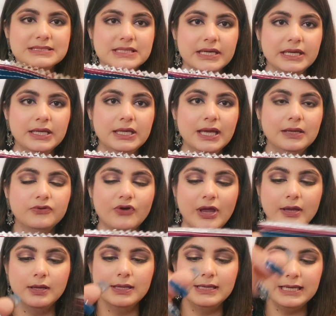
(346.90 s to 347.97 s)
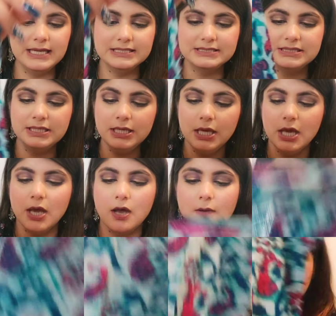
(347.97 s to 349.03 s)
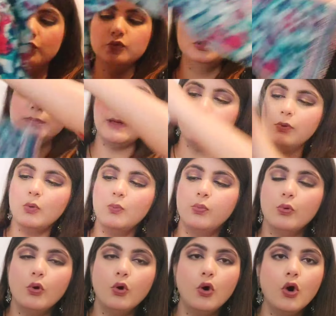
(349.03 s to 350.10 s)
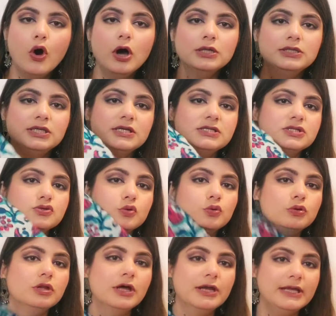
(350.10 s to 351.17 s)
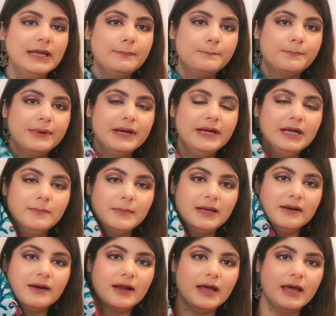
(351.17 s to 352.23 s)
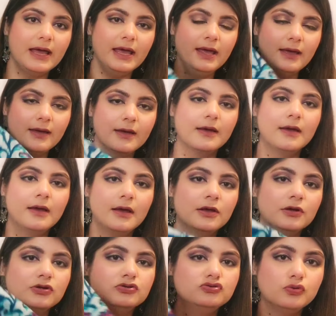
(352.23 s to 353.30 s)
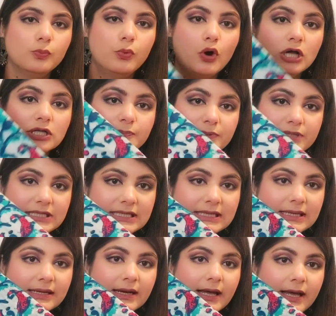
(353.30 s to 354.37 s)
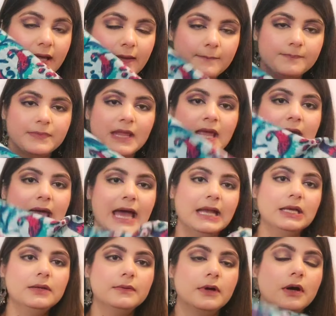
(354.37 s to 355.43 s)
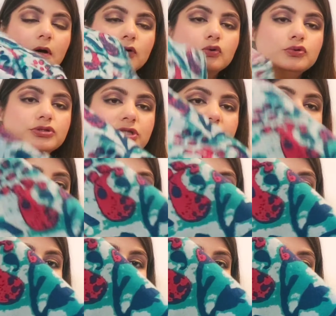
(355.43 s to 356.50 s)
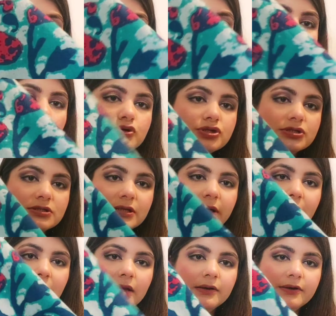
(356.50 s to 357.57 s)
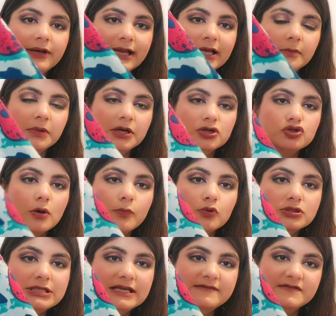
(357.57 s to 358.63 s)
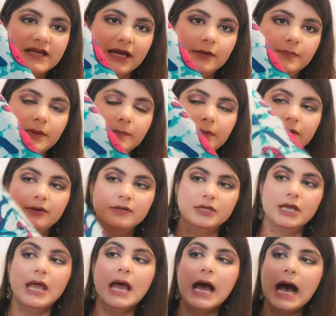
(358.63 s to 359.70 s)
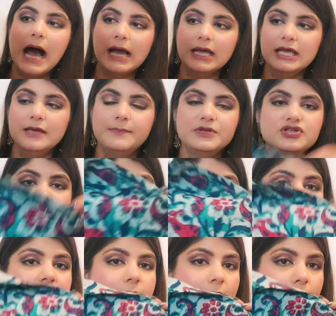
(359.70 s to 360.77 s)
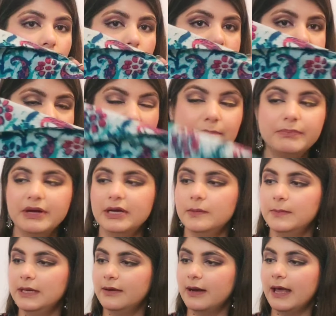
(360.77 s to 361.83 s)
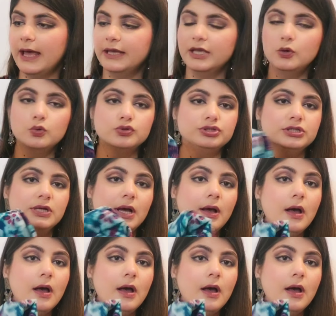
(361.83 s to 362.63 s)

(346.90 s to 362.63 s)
जरी की एंड ट्राइंगल लेस की पूरी कुर्ती में आपको बहुत ही सुंदर ये प्रिंट मिल रहा है जो बहुत प्रिटी लग रहा है एंड uh, कुर्ती के एंड पे भी आपको कुछ इस तरीके की डिटेलिंग मिल रही है जो आपको स्लीव्स के एंड पे मिल रही थी आगे पीछे सेम आपको सेम प्रिंट मिल रहा है ये कुर्ती का